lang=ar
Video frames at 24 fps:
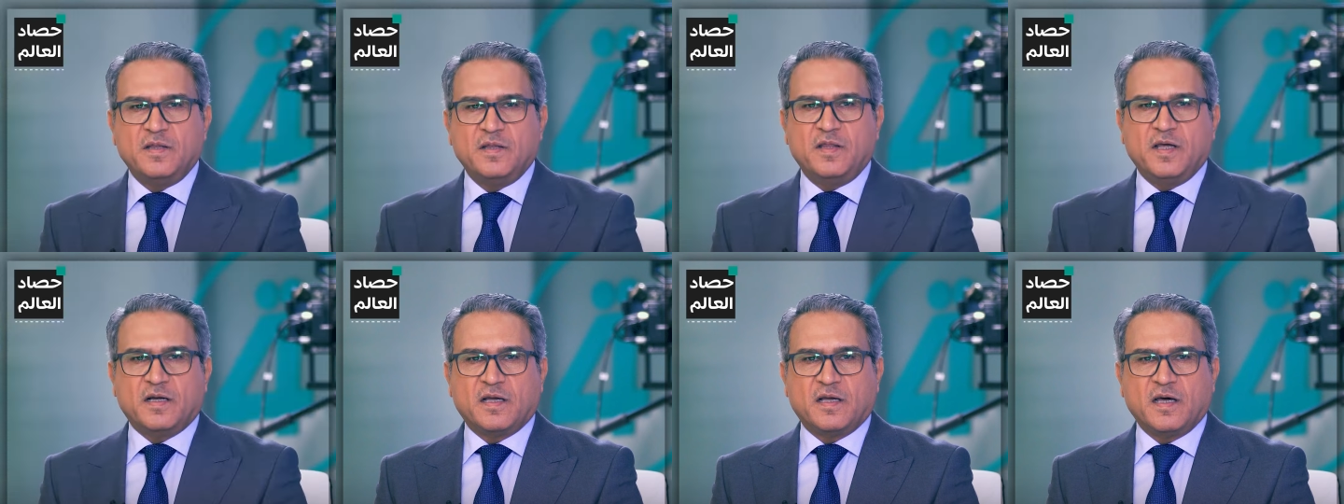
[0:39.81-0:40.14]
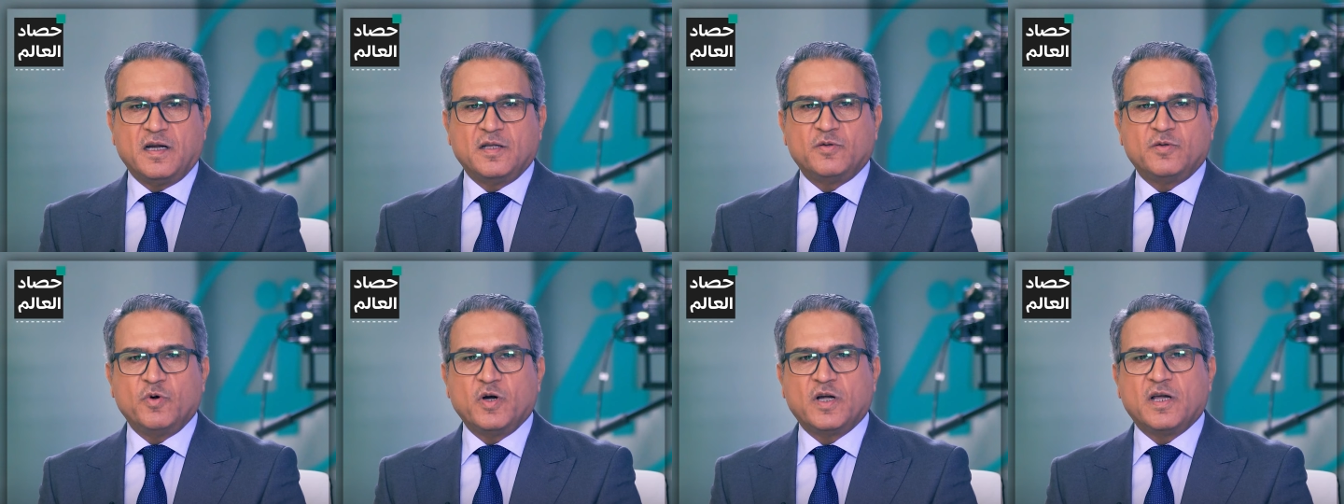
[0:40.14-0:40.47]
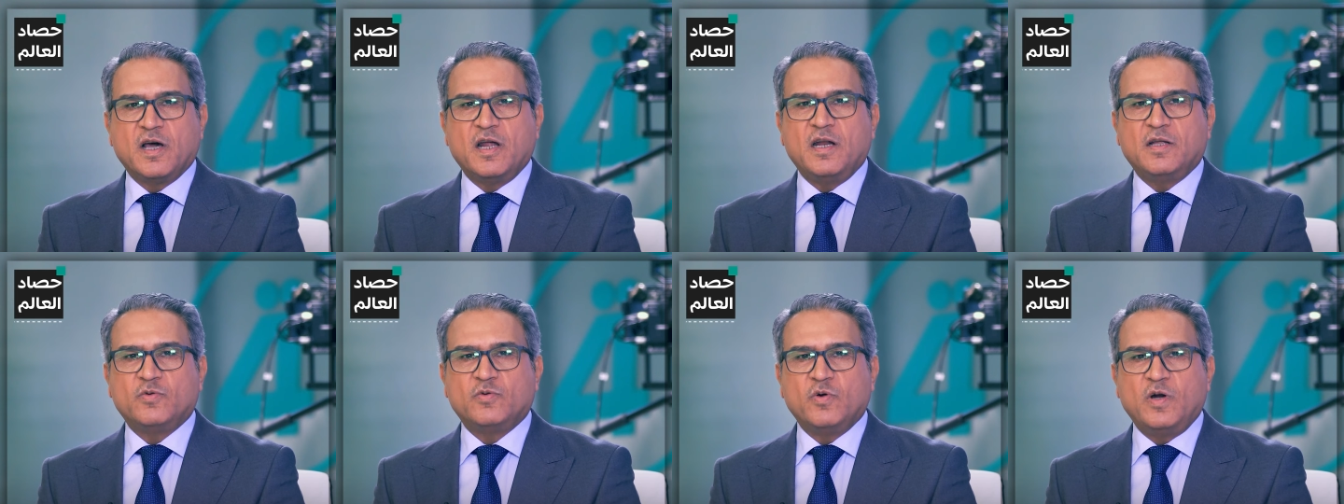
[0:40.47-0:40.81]
ذكرت
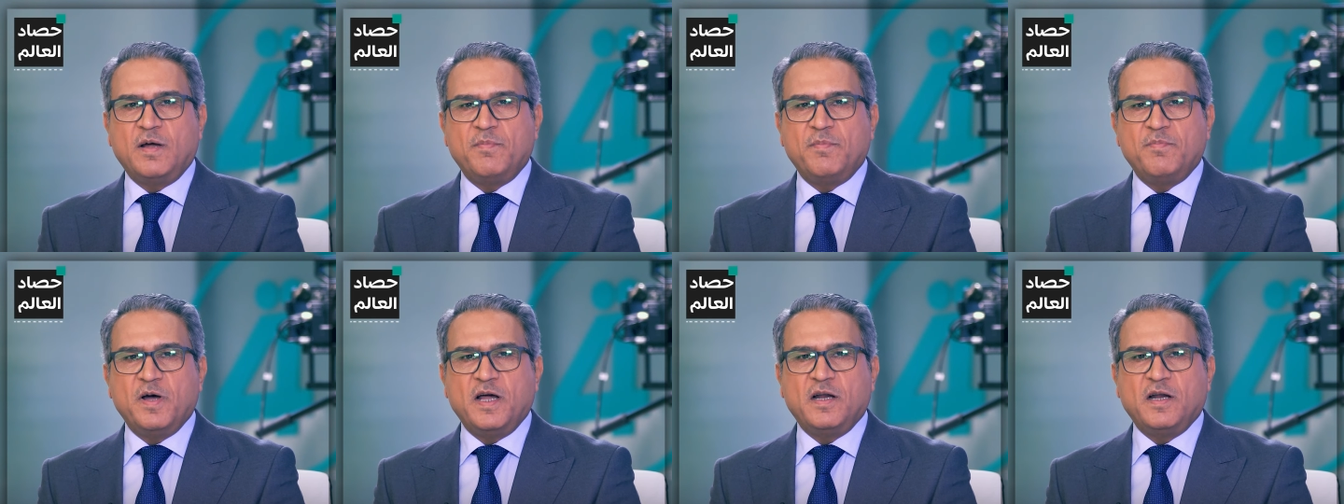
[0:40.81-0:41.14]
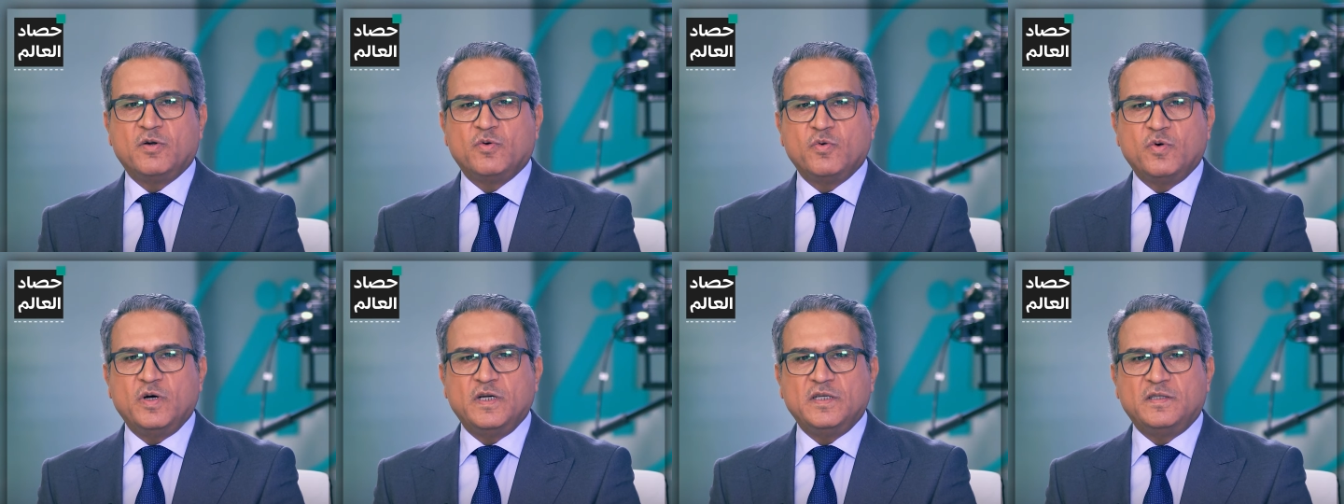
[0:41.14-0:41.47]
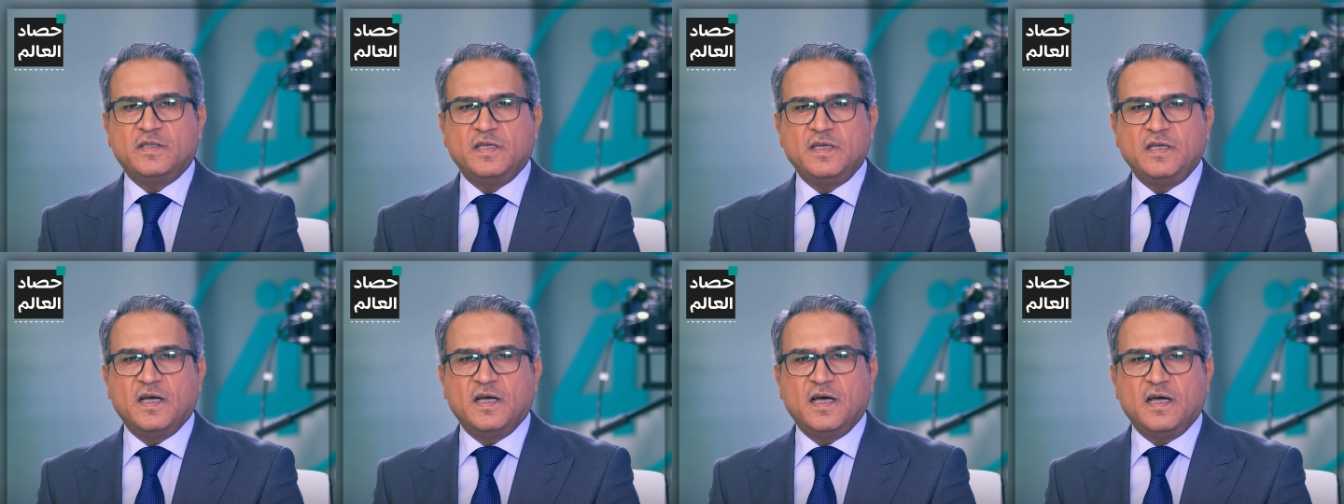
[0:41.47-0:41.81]
وكالة الأنباء
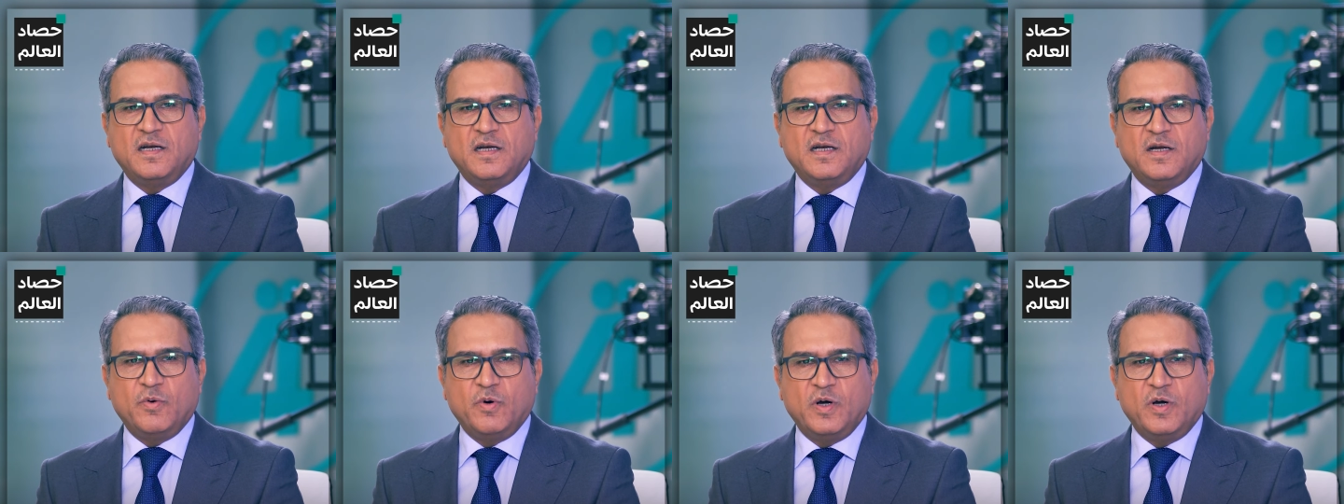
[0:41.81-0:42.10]
الكويتية أن